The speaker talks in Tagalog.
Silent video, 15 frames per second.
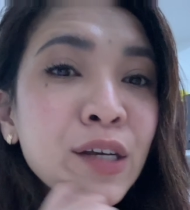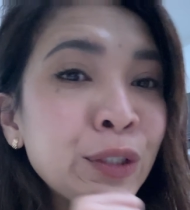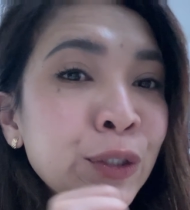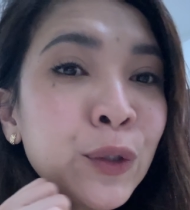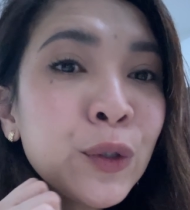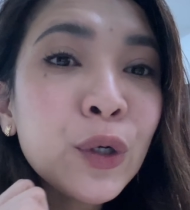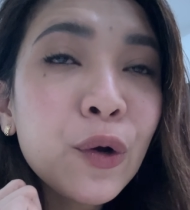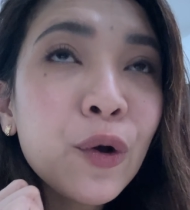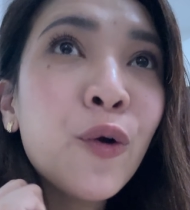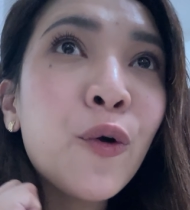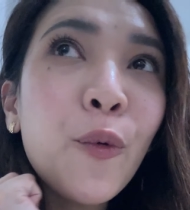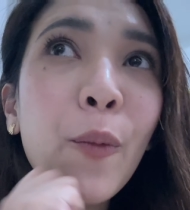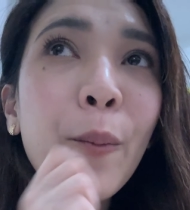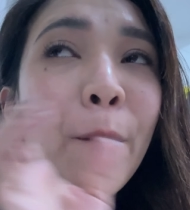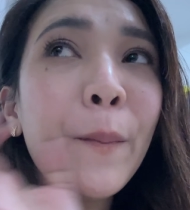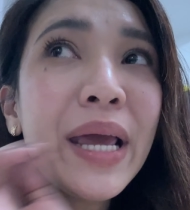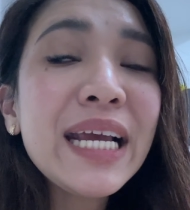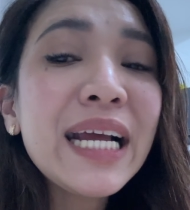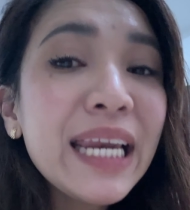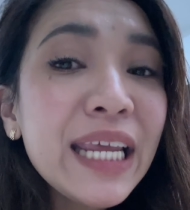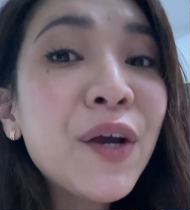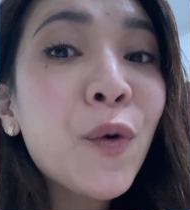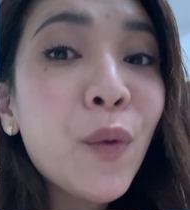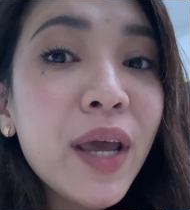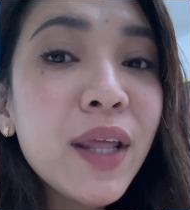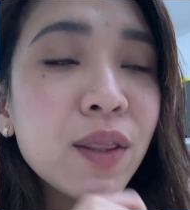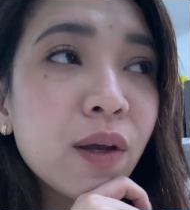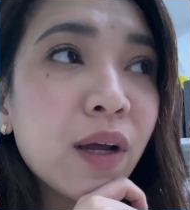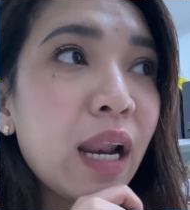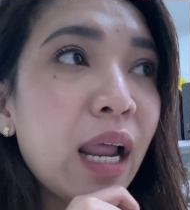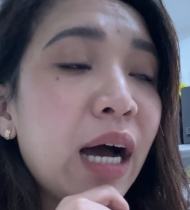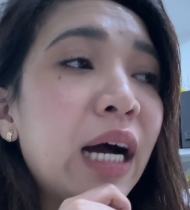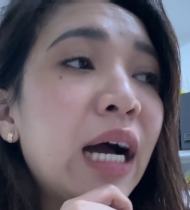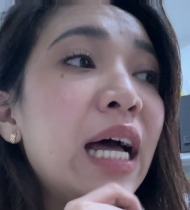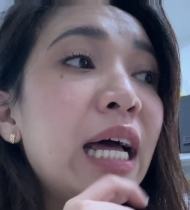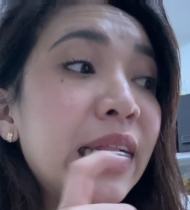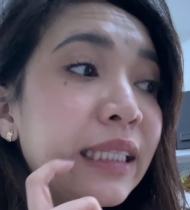so, maikling kwento lang.